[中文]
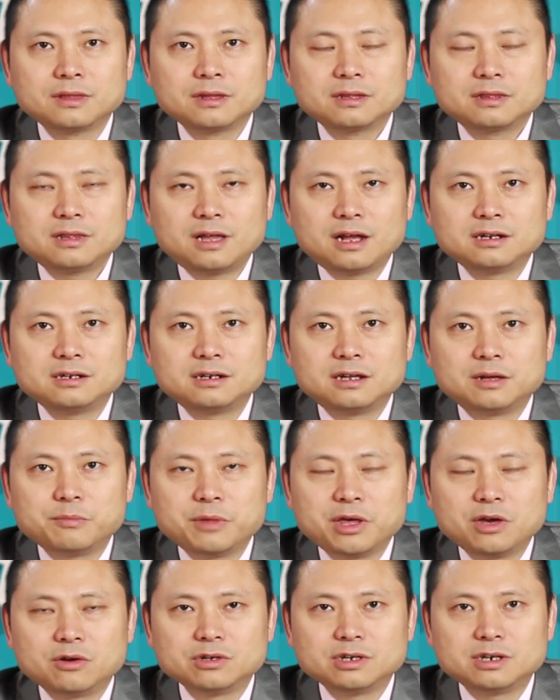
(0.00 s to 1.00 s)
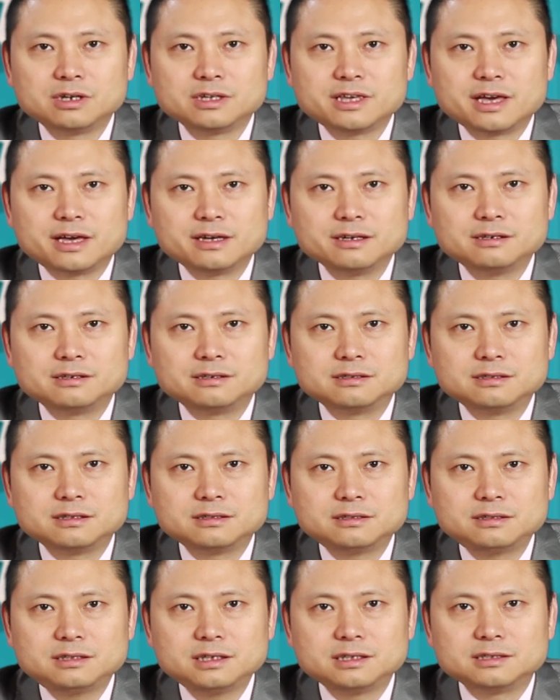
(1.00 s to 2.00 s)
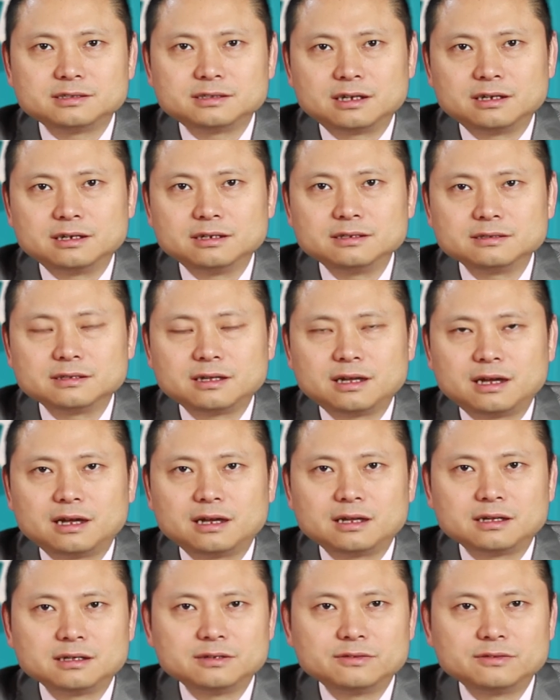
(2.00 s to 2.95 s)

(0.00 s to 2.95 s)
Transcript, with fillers: 但是呢，没有一个严格的地层啊。